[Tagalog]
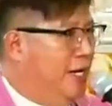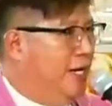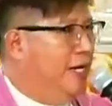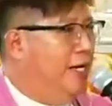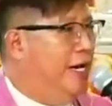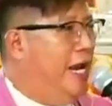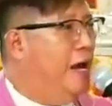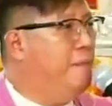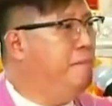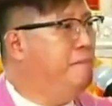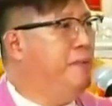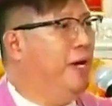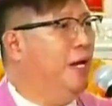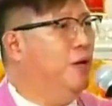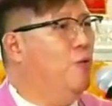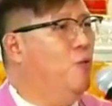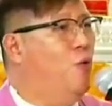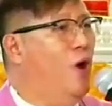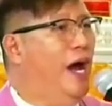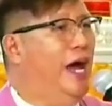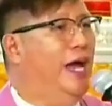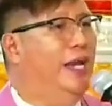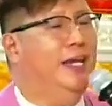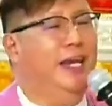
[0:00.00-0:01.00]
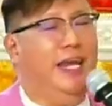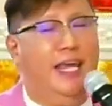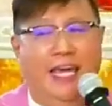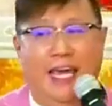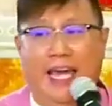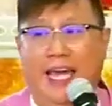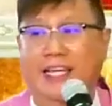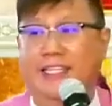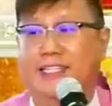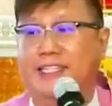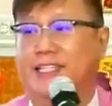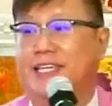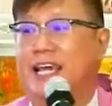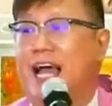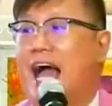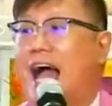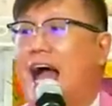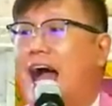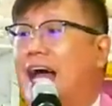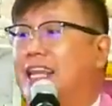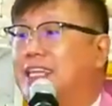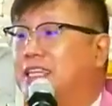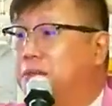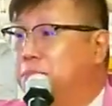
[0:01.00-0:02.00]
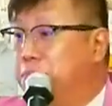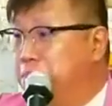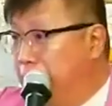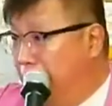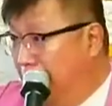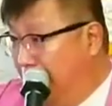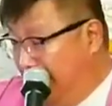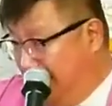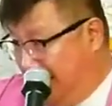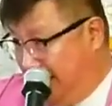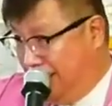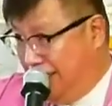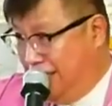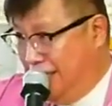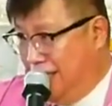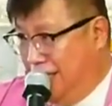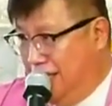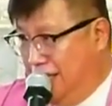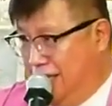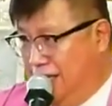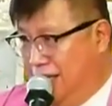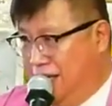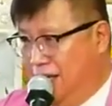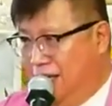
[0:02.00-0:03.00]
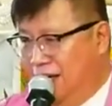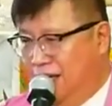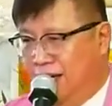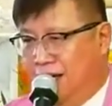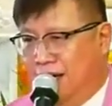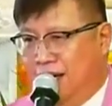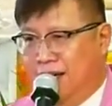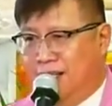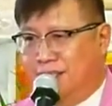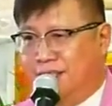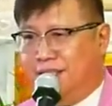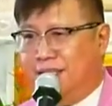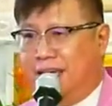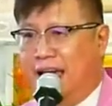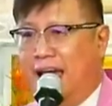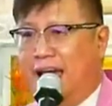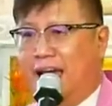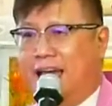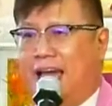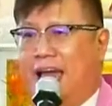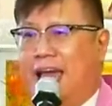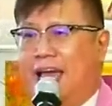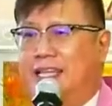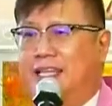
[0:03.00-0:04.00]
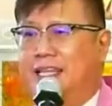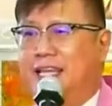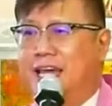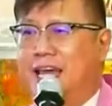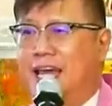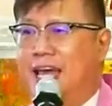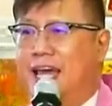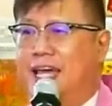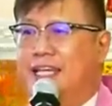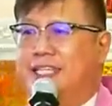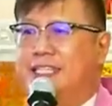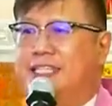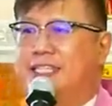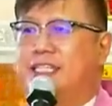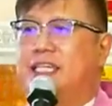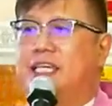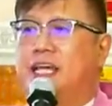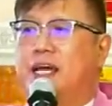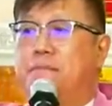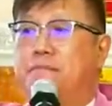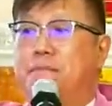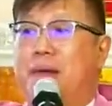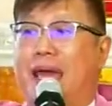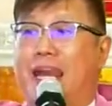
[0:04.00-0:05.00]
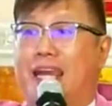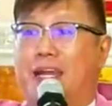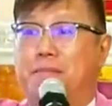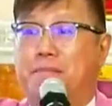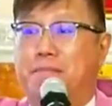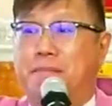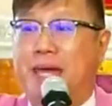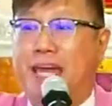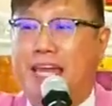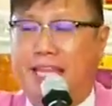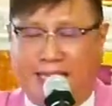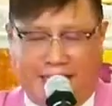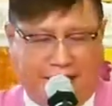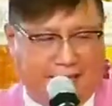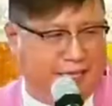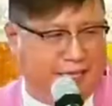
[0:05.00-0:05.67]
Number one is admit. Second is permit.